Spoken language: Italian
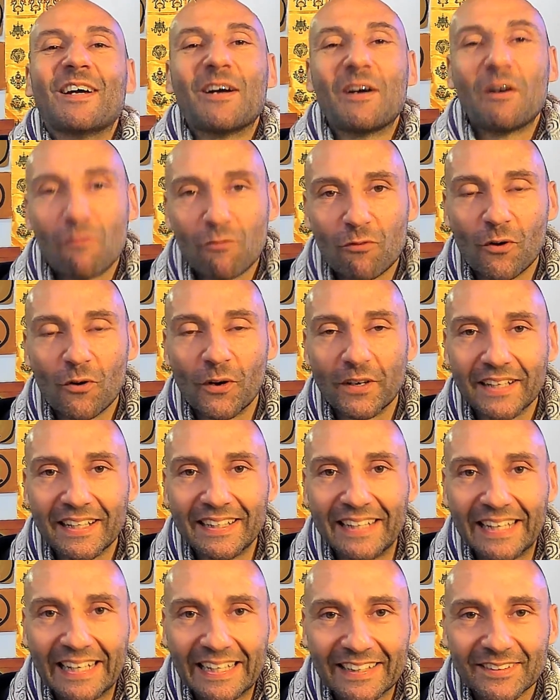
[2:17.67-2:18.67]
Fuori e
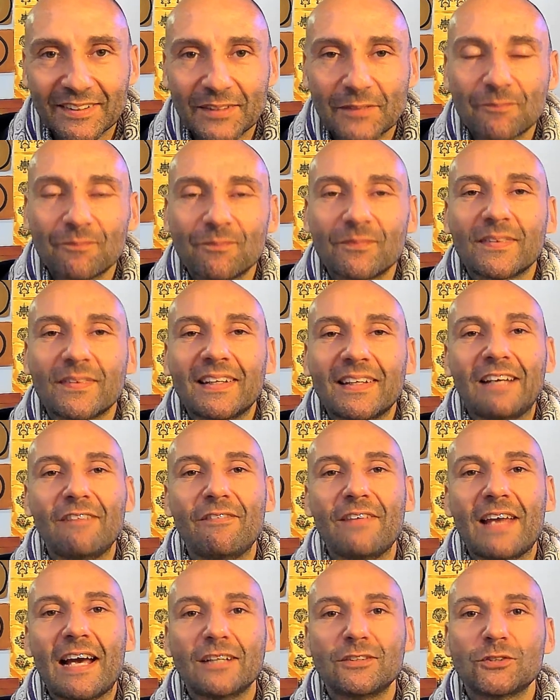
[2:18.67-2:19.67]
dentro, il
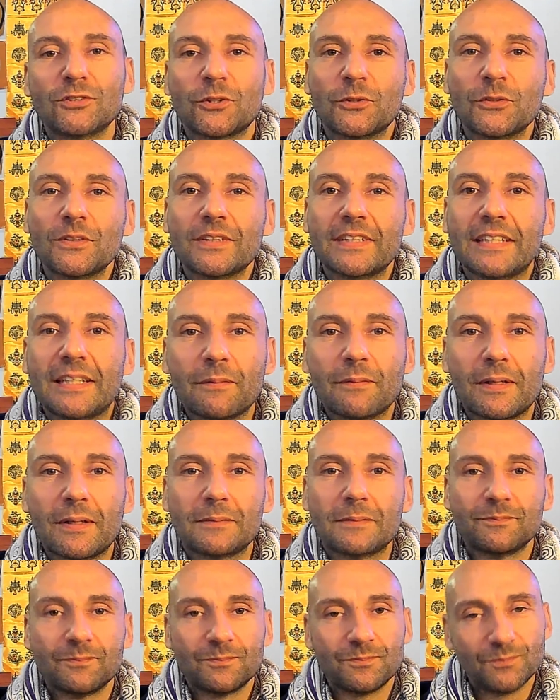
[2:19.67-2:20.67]
viaggio continua.
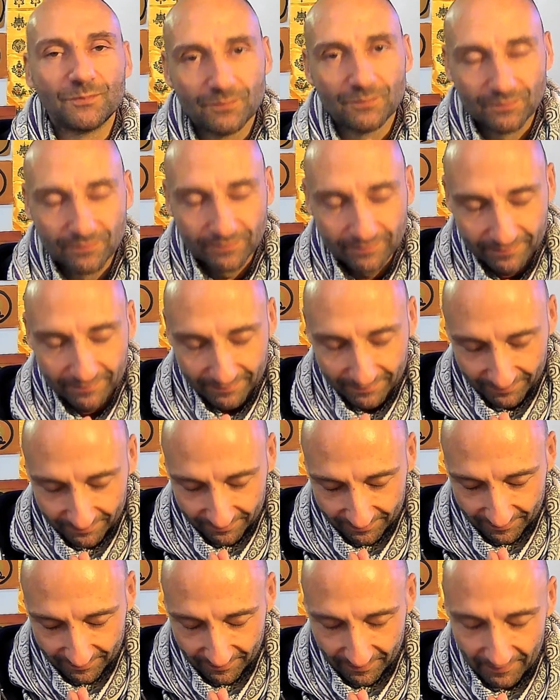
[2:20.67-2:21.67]

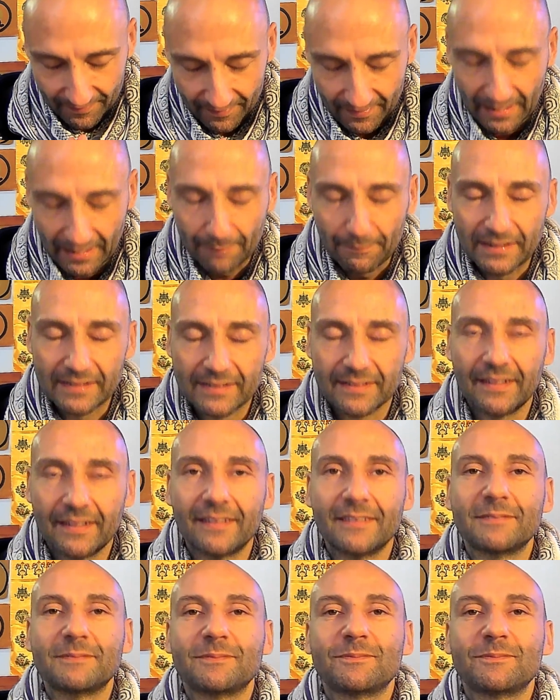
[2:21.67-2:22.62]
Namaste.